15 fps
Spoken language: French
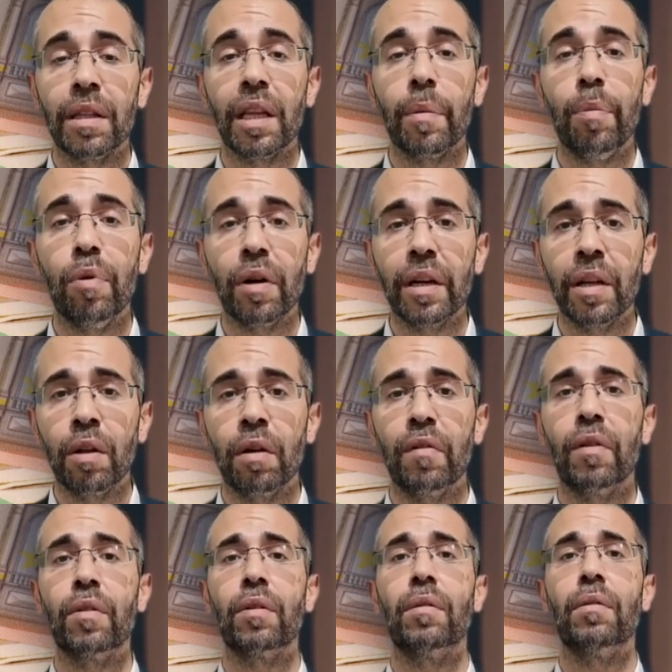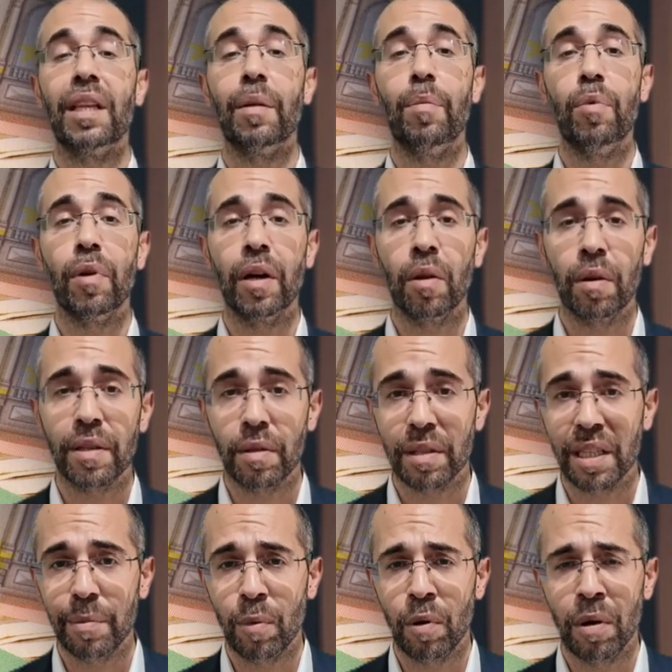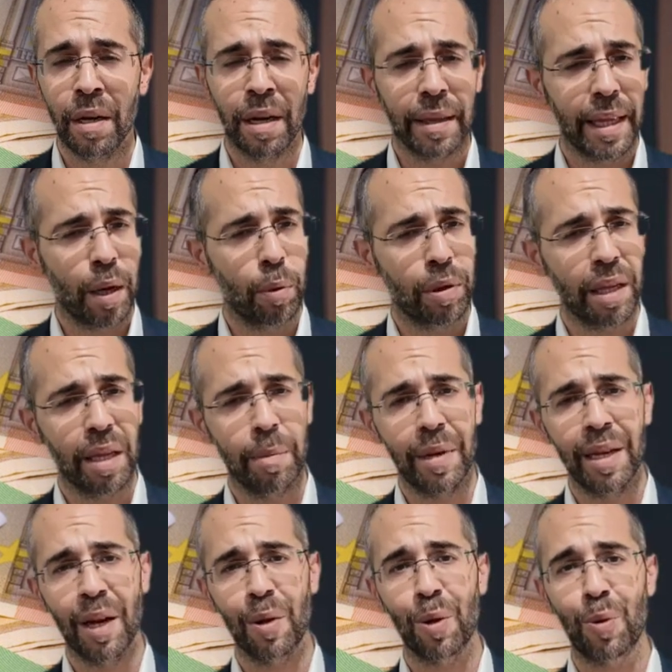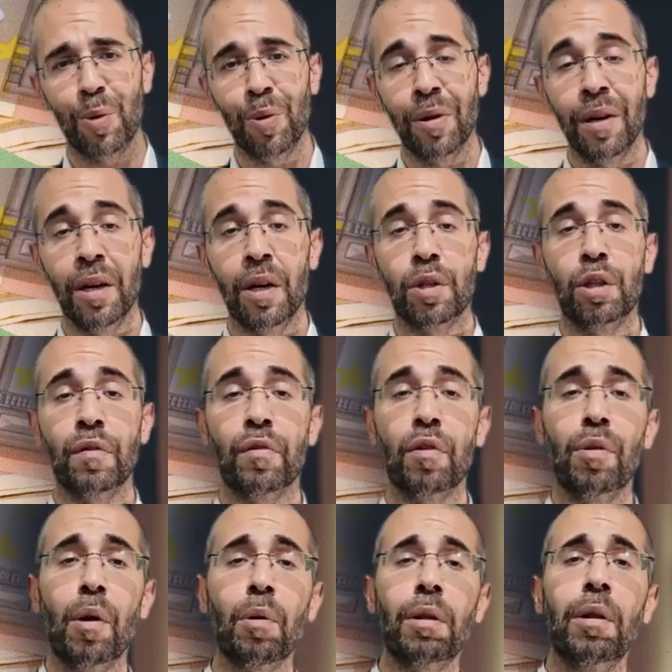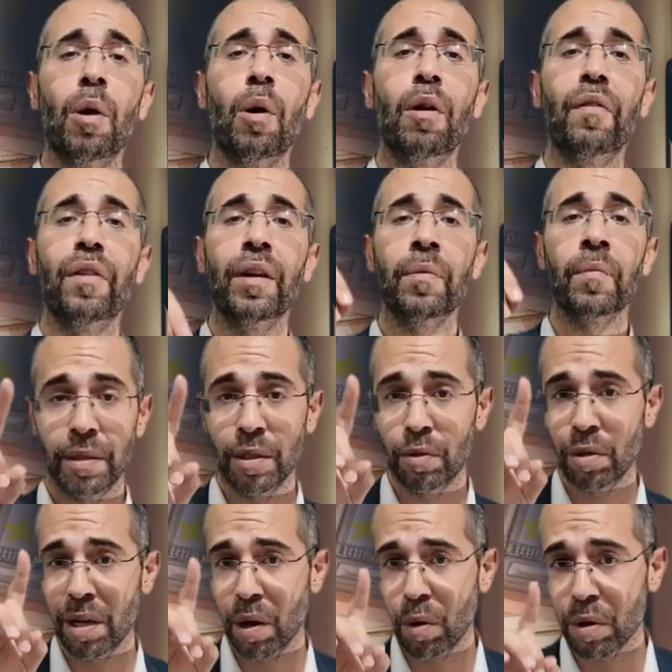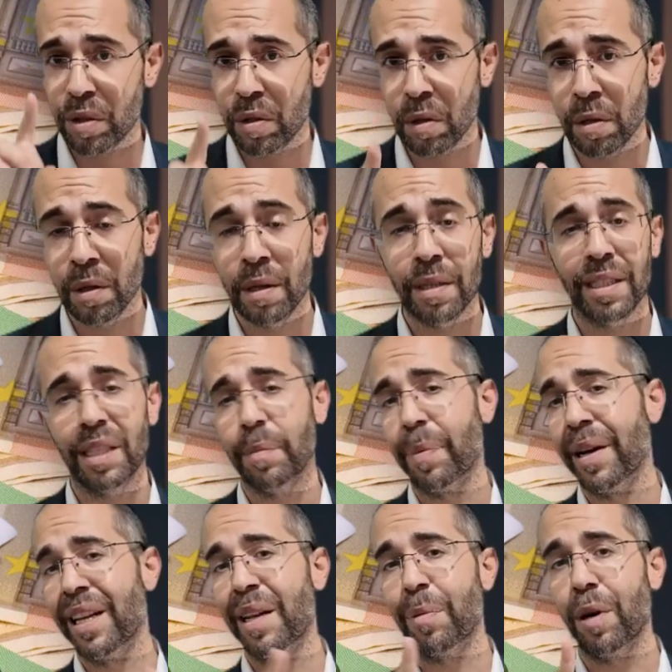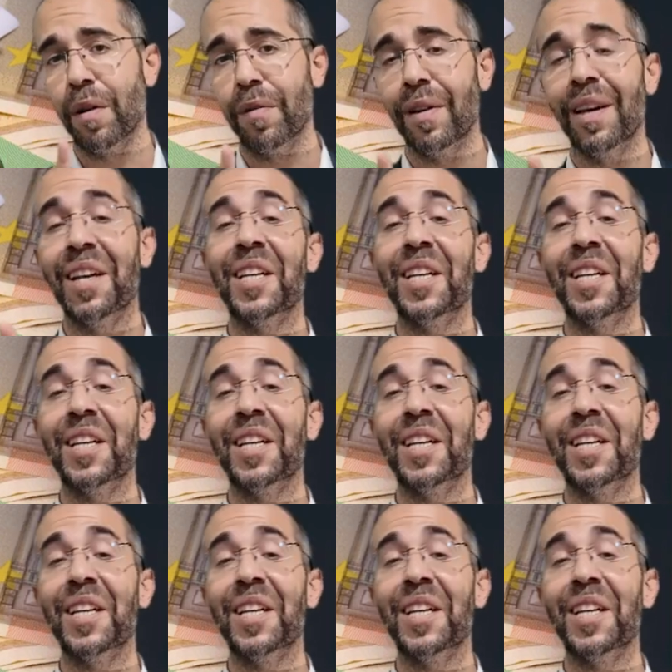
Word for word: T'as plus rien dans le ventre, t'as plus rien dans le sentiment. T'as écouté des milliards de cours, sauf que quoi, on te l'a enlevé. Si tu la ressens, c'est pas une épreuve.